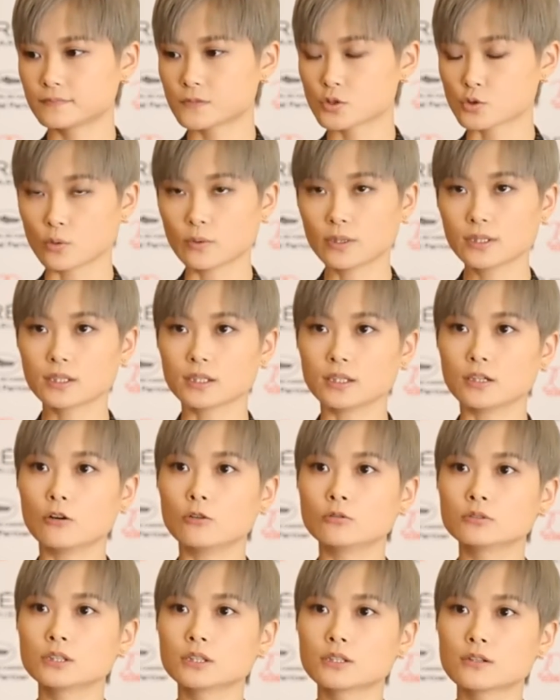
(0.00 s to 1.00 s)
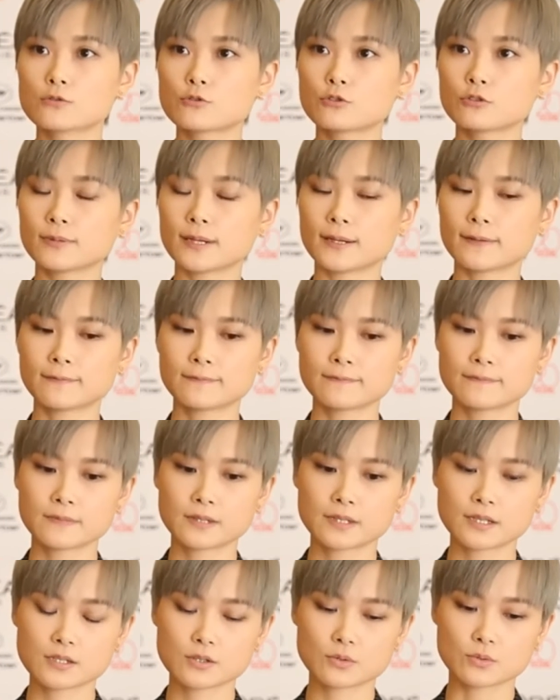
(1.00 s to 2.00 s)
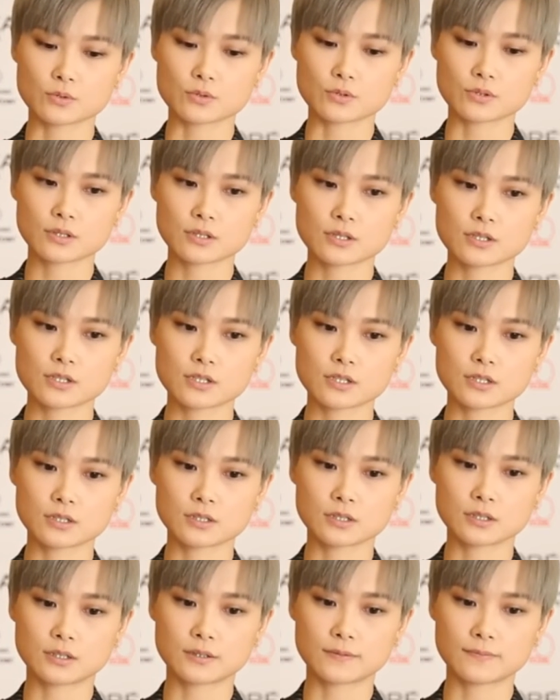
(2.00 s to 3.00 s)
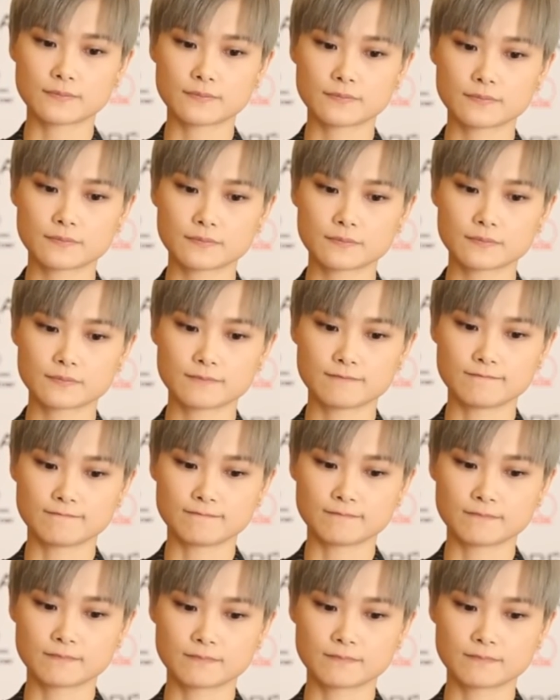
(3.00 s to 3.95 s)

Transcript: 所谓的很红的歌曲吧，但是我觉得那是一个嗯